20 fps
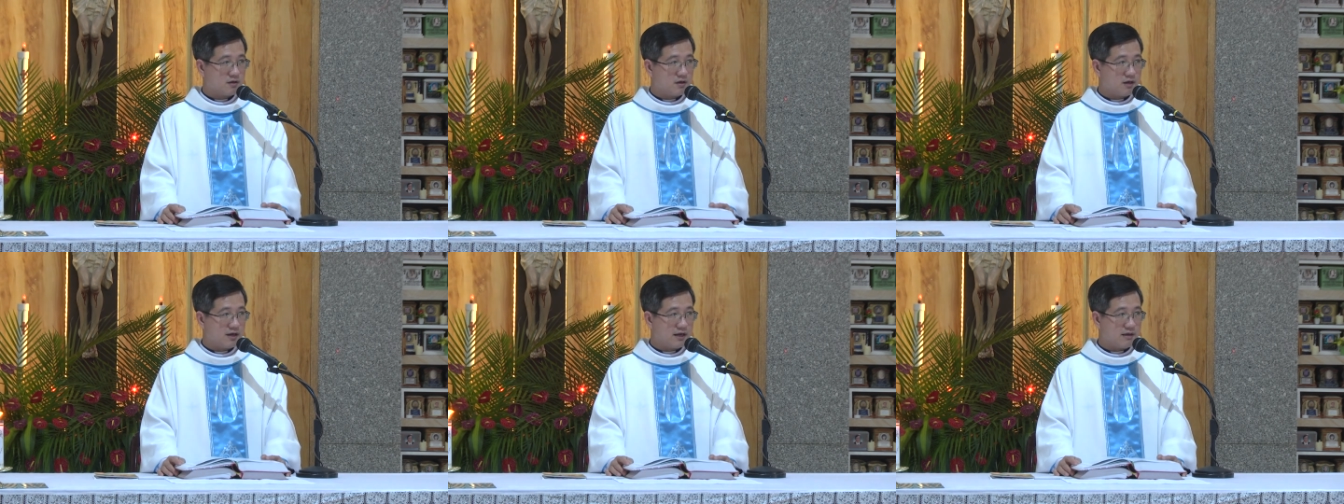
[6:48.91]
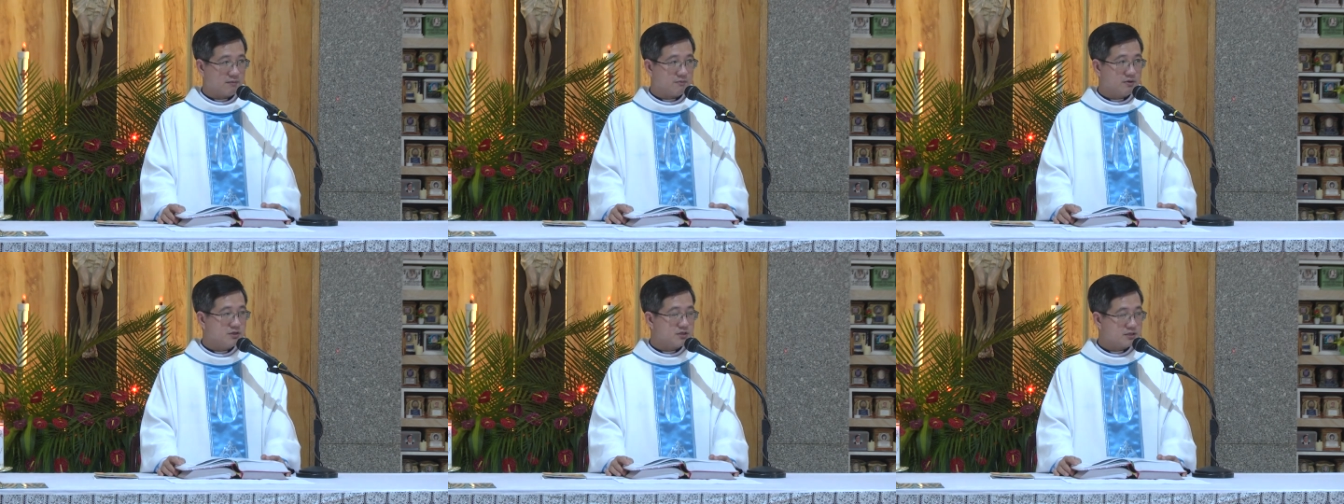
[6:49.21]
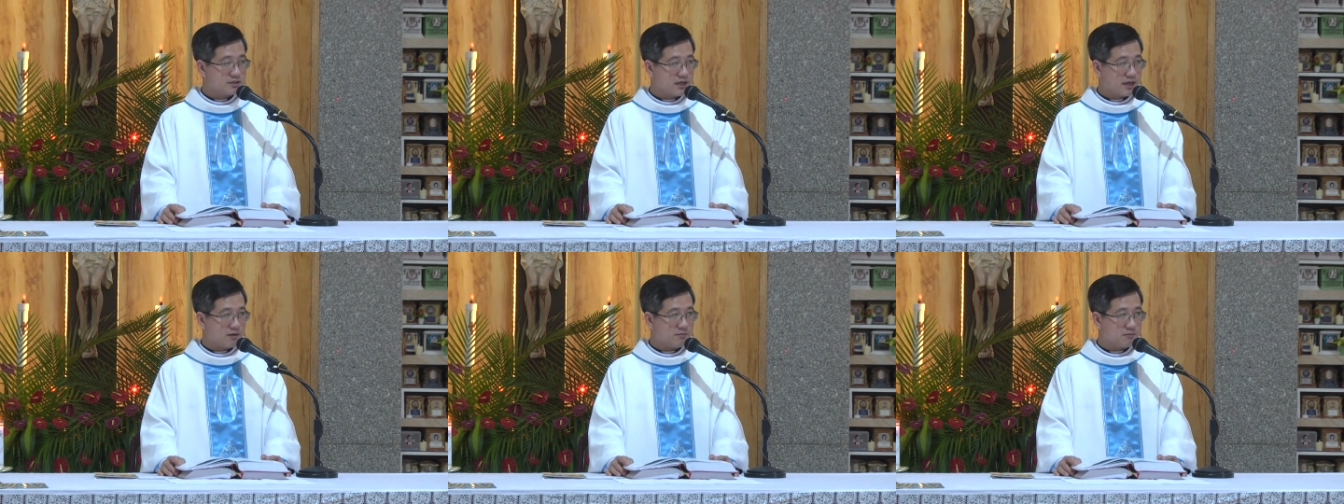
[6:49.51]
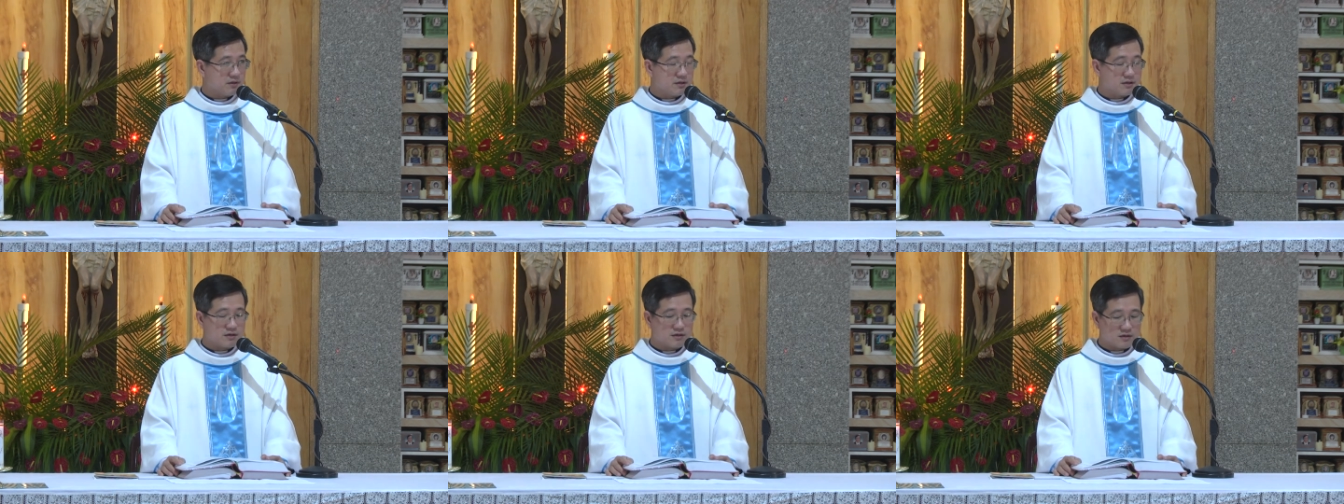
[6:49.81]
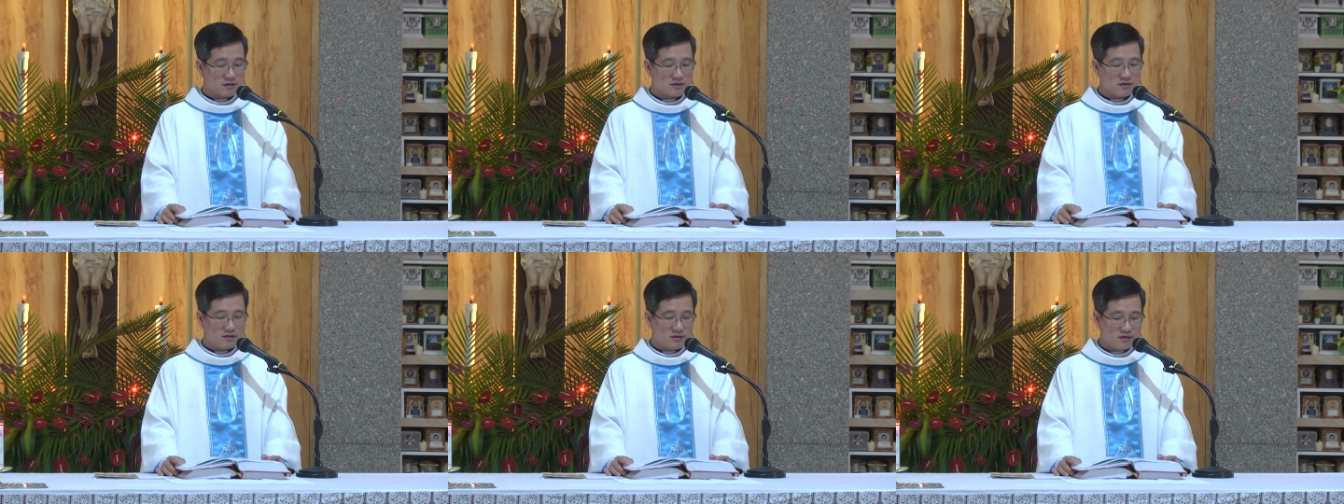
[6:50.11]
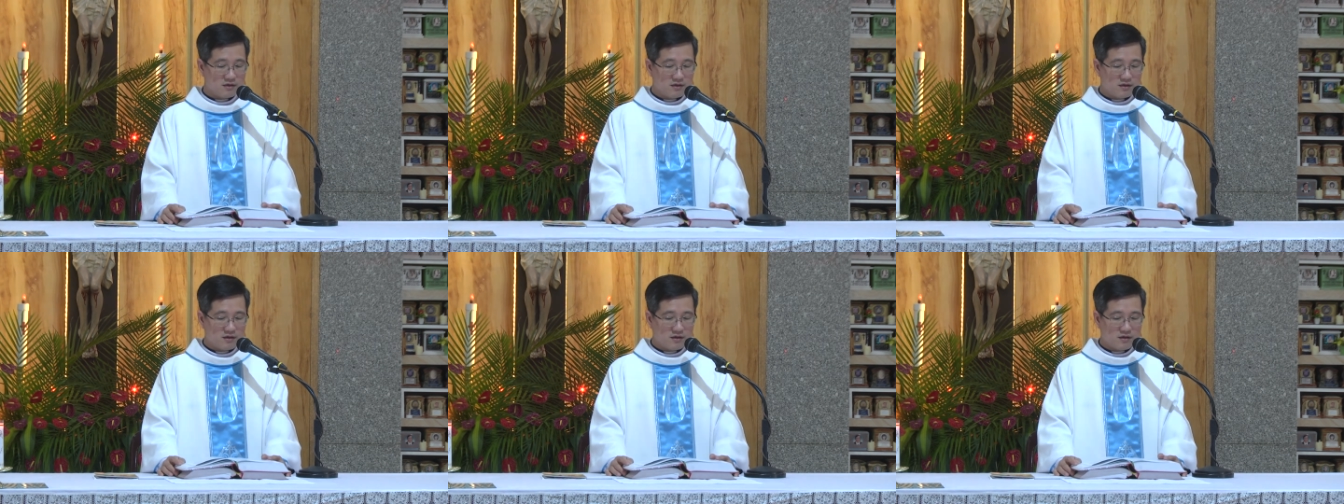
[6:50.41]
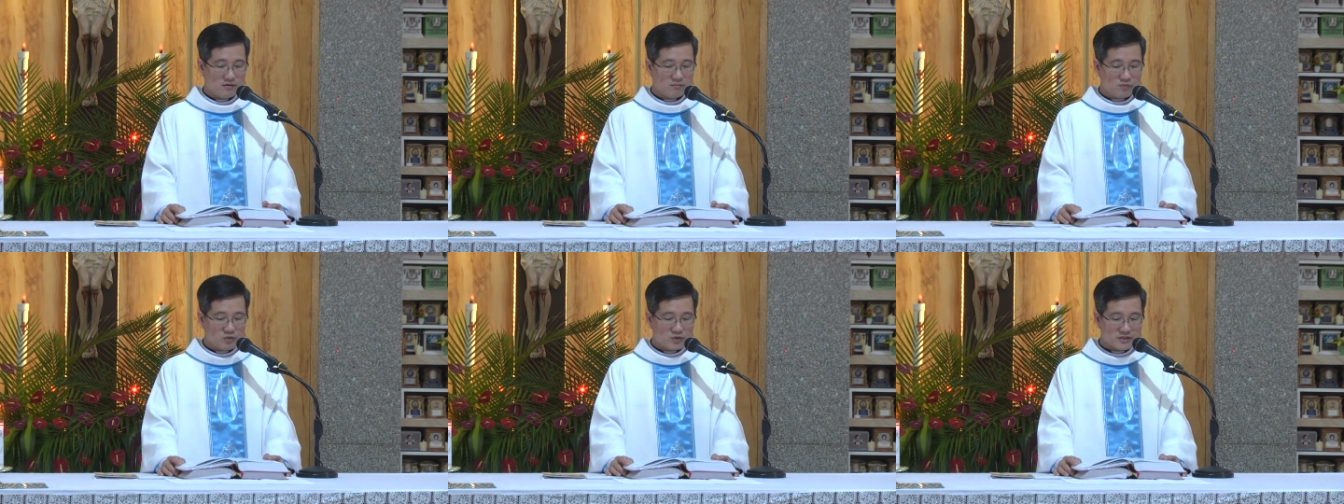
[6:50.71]
Đó là bước xét mình.
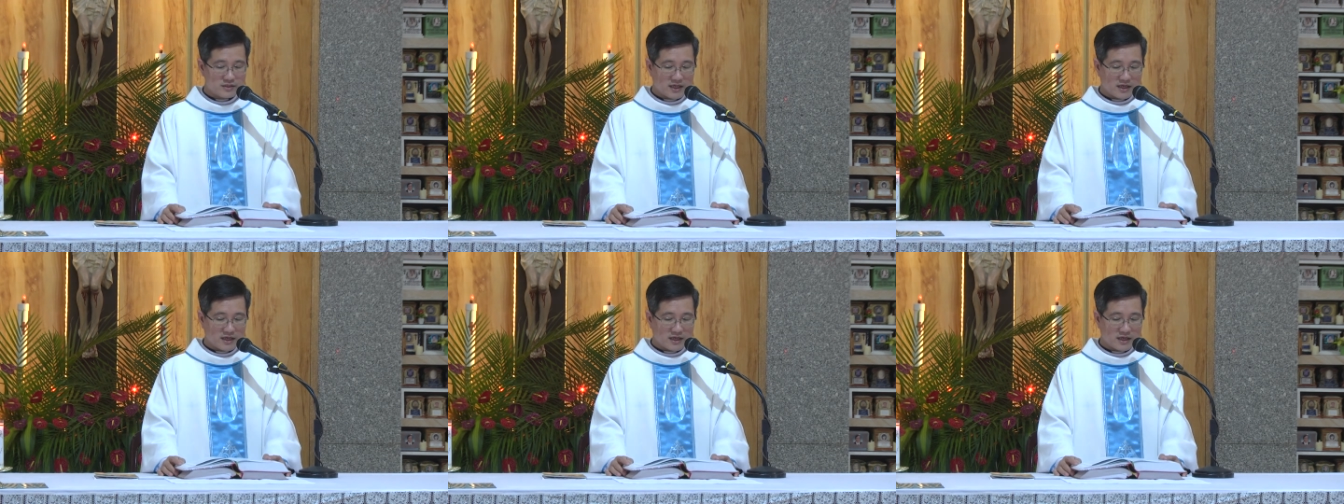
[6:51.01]
Muốn